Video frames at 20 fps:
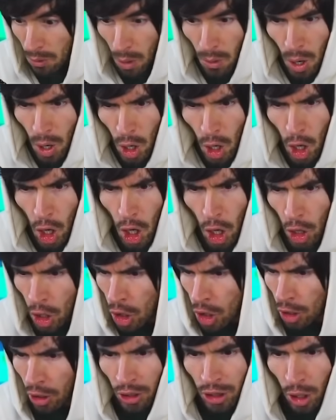¡No!
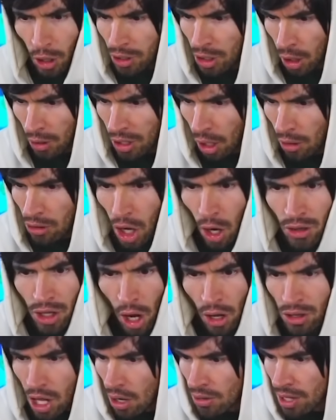¿Dónde, dónde, dónde, dónde, dónde,
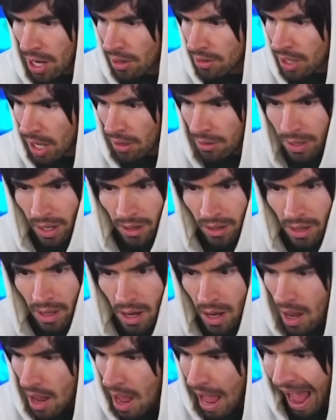dónde, dónde, dónde?
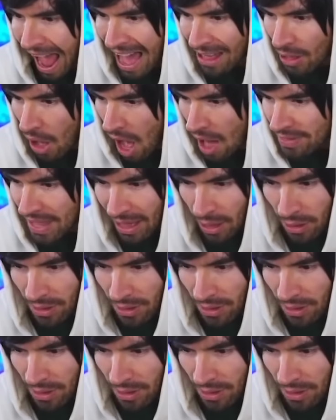¿A dónde? ¿A